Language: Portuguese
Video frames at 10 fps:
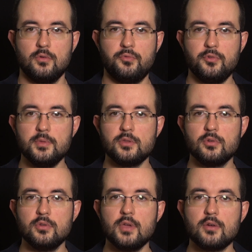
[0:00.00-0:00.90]
O filme
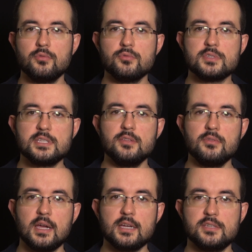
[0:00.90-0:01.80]
todo é
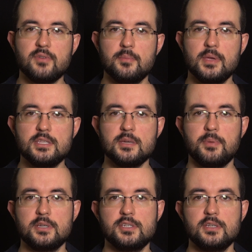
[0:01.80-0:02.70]
conduzido narrativamente a
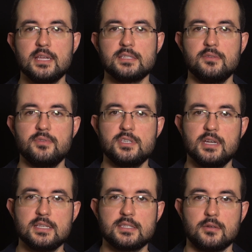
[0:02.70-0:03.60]
partir dessa
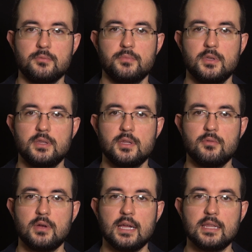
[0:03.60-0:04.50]
investigação,
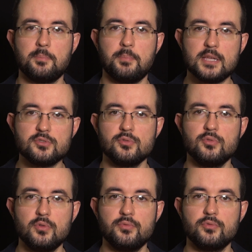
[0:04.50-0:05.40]
então cada passo
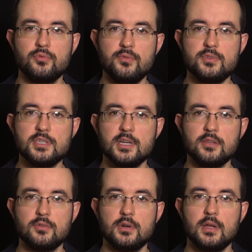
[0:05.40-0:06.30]
novo do
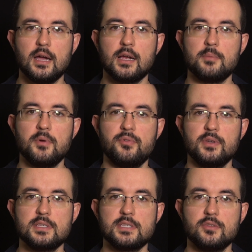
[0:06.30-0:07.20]
investigador acaba
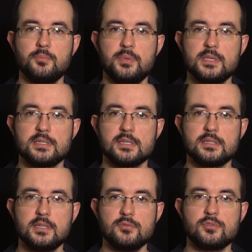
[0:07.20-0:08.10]
fornecendo
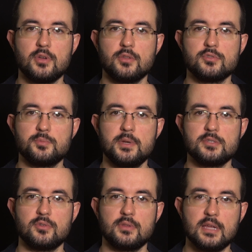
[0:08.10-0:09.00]
pistas não só dos
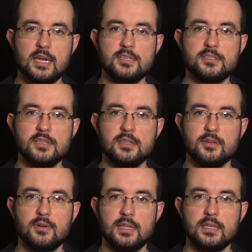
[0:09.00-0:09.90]
personagens que
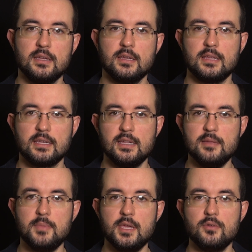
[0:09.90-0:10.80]
estão ali
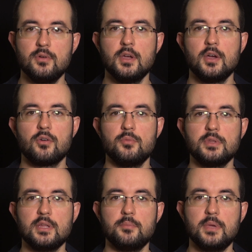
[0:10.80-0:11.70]
naquele meio,
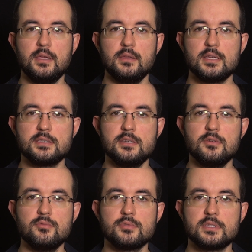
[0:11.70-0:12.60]
como também das
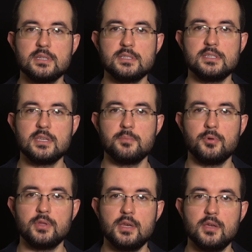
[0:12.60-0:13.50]
circunstâncias que
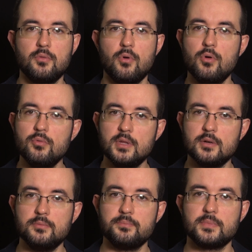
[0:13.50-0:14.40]
poderiam ou
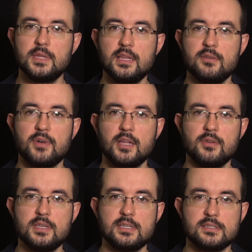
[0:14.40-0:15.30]
não ter
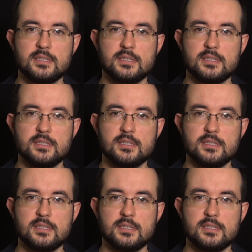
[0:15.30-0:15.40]
levado a esse